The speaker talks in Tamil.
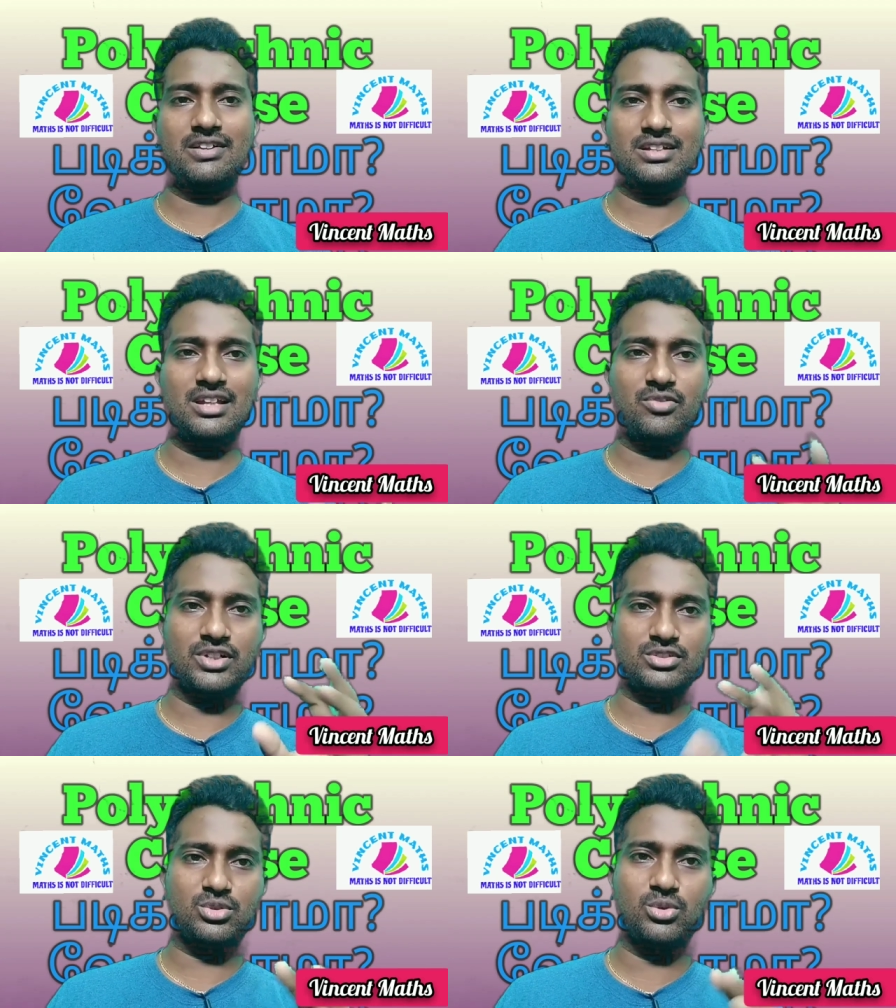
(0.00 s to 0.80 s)
வந்து நீங்கள்
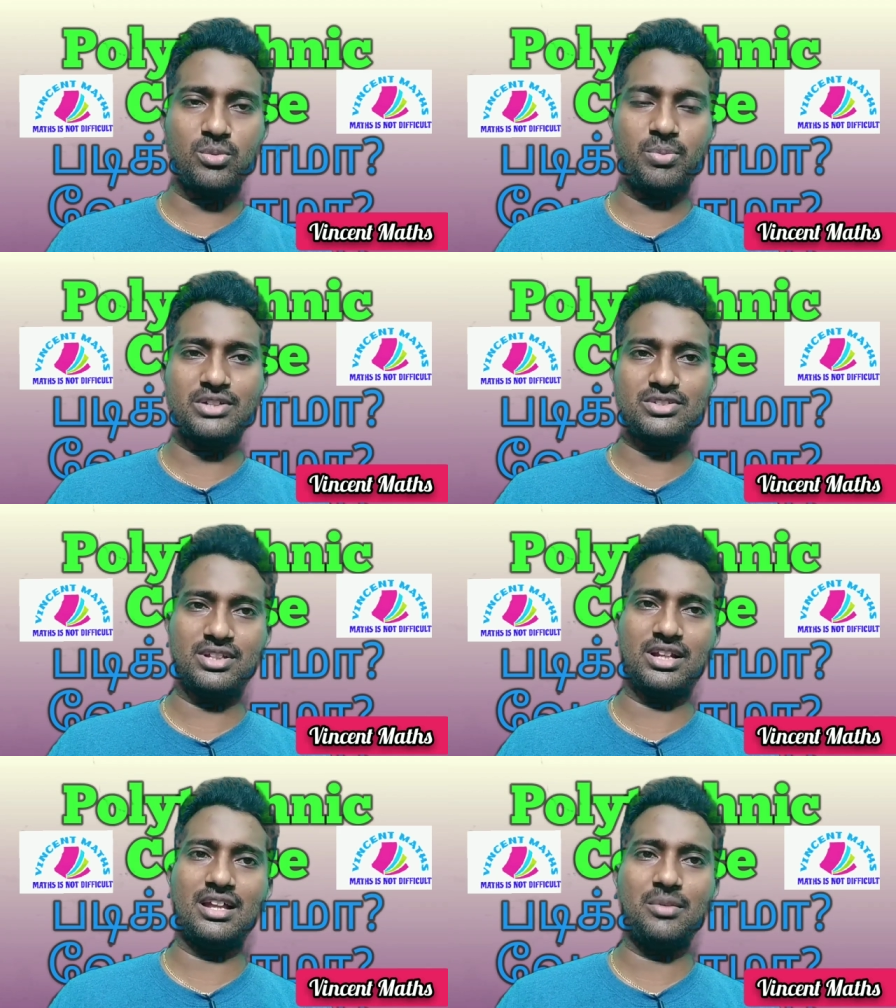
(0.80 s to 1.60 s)
ஃபஸ்ட்டு குரூப்
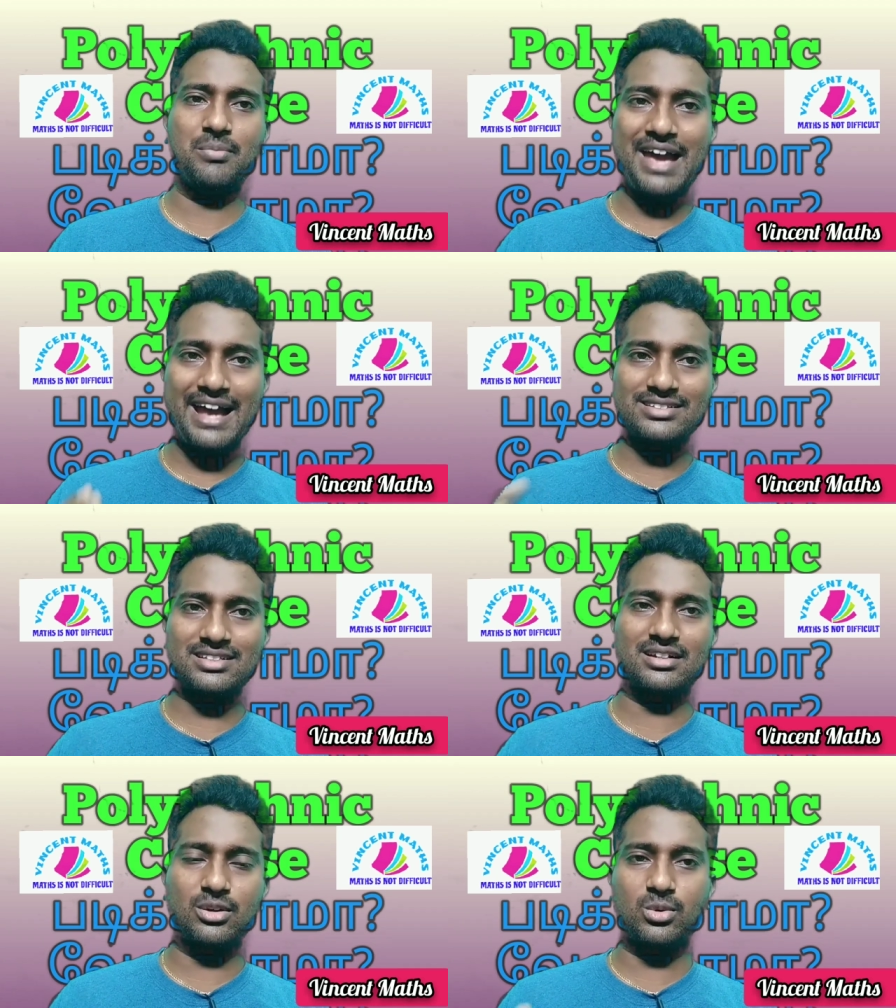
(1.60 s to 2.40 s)
படிச்சிருந்தீங்கன்னா அதாவது
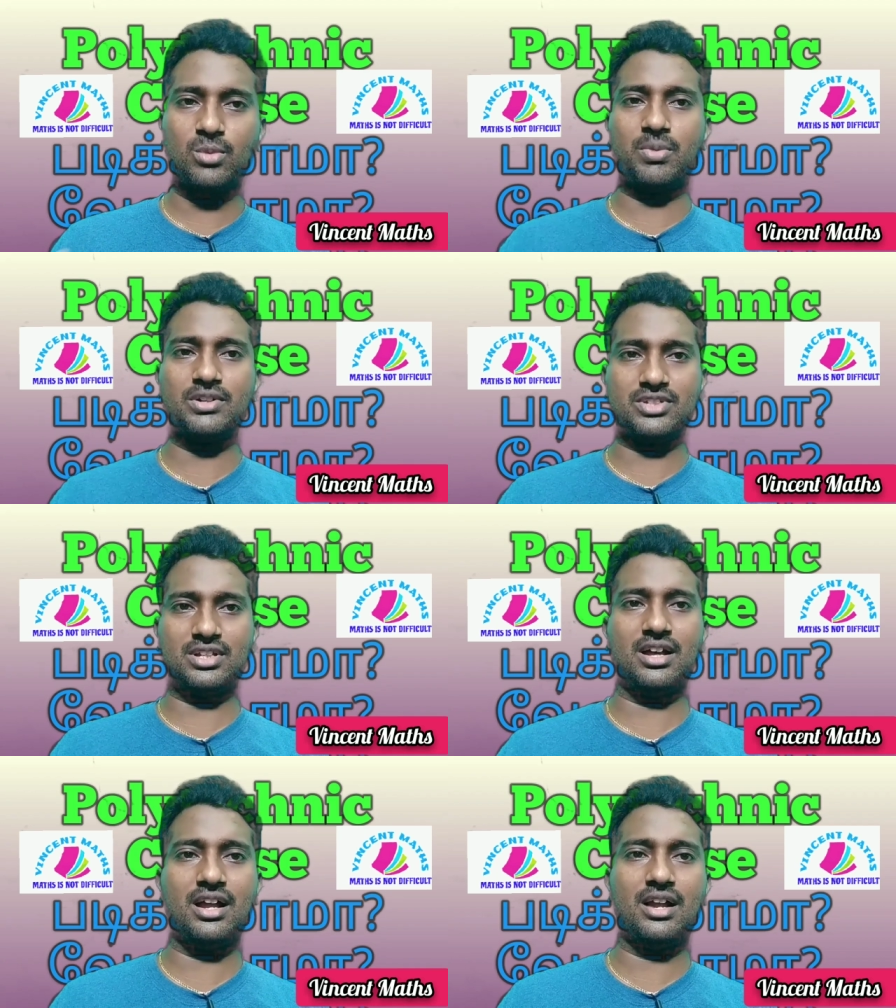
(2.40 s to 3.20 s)
மேக்ஸ் இருக்க குரூப்
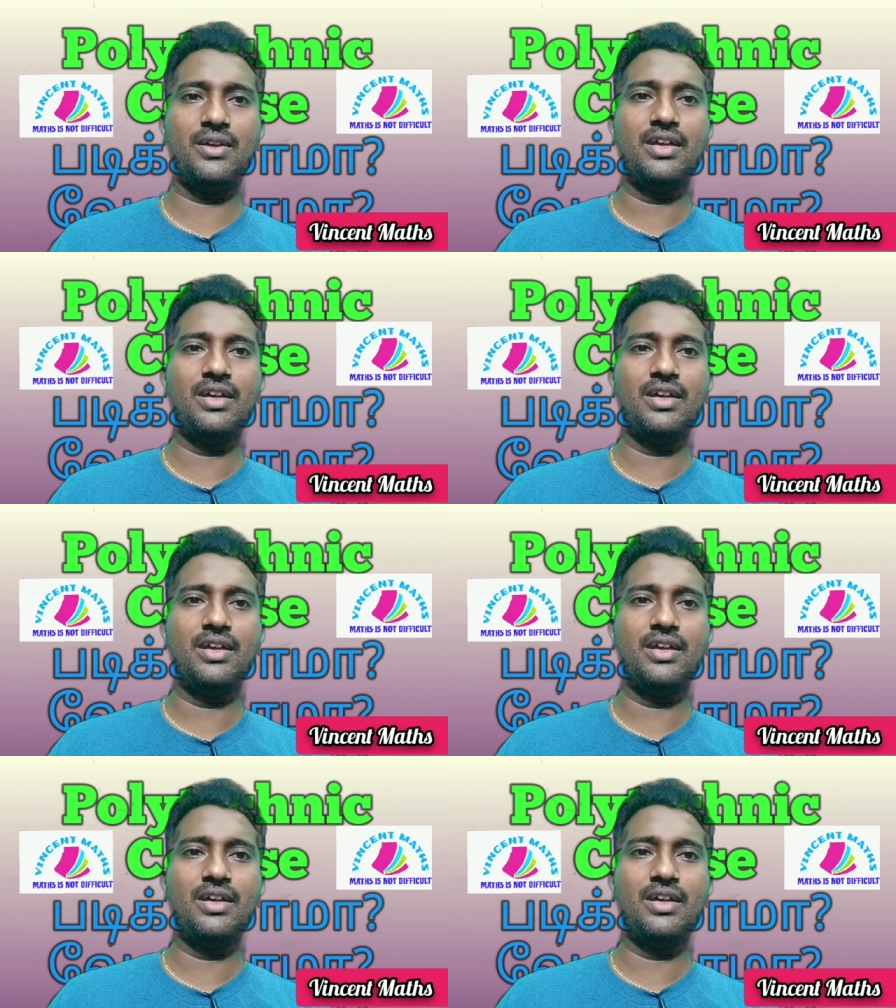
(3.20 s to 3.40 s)
படிச்சிங்கன்னா